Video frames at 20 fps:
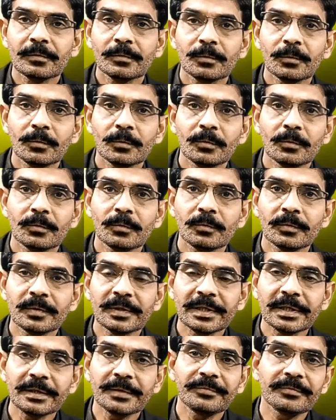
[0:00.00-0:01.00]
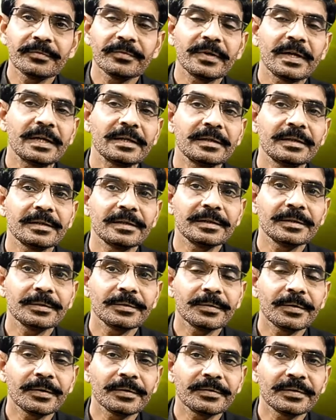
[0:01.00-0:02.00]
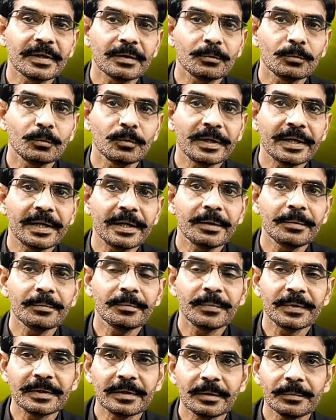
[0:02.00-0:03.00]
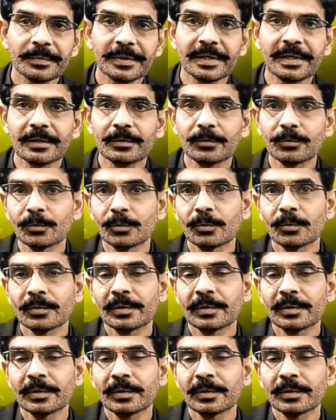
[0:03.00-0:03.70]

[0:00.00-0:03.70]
तो ये वाहद जैतून है मतलब है कि जो